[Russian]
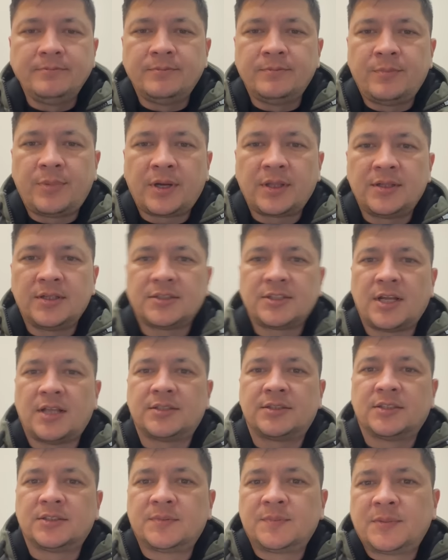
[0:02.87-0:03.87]

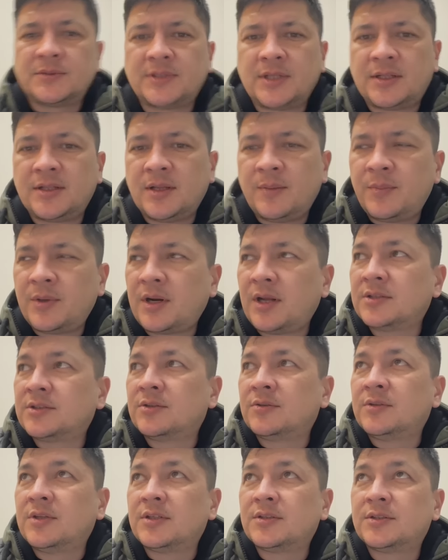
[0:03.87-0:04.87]
Продолжается спасательная операция,
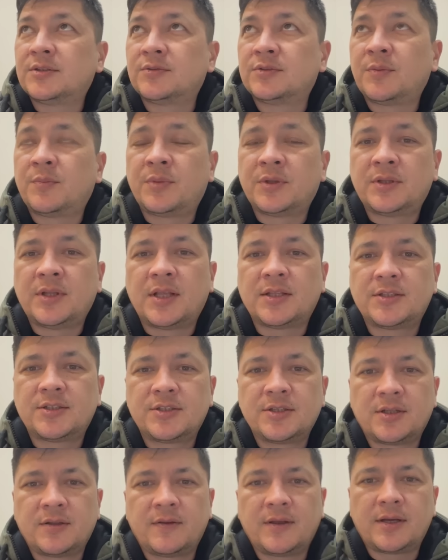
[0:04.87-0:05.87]
у нас уже 15
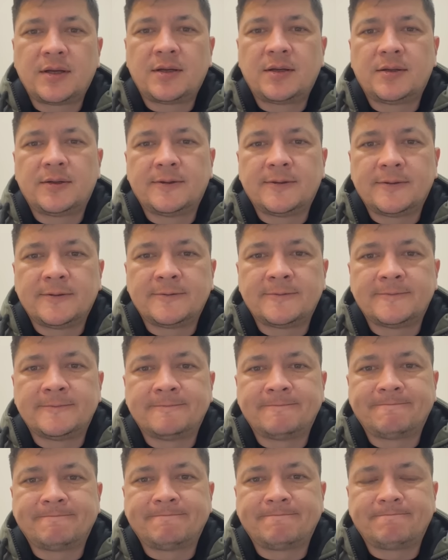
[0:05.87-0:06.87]
человек.
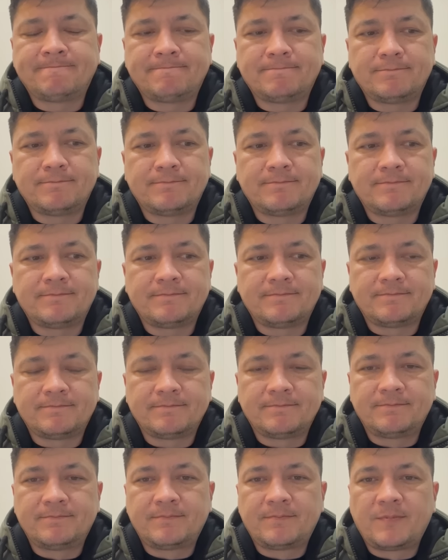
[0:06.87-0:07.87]
Эм,
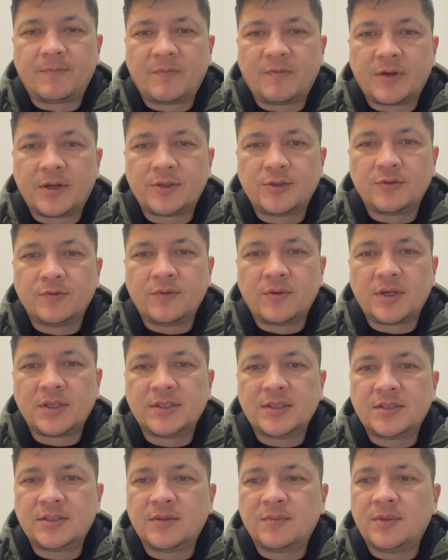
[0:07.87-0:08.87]
хочу
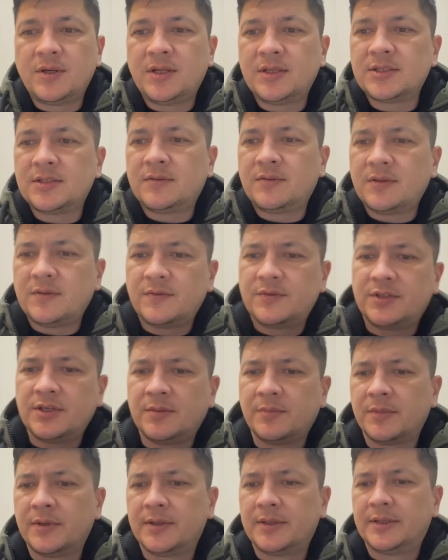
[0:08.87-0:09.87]
выразить соболезнования
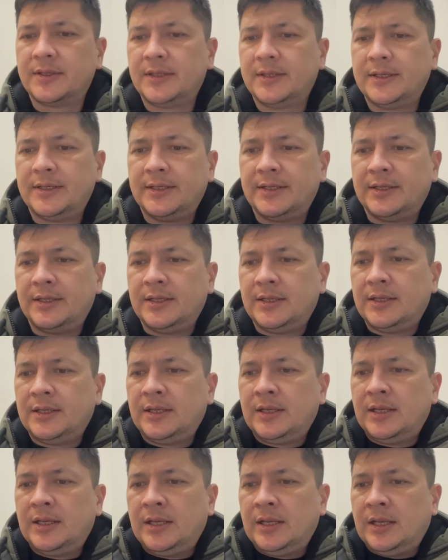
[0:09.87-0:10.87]
всем
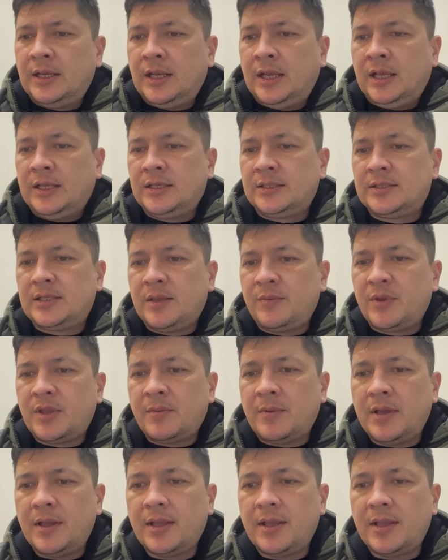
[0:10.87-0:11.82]
семьям.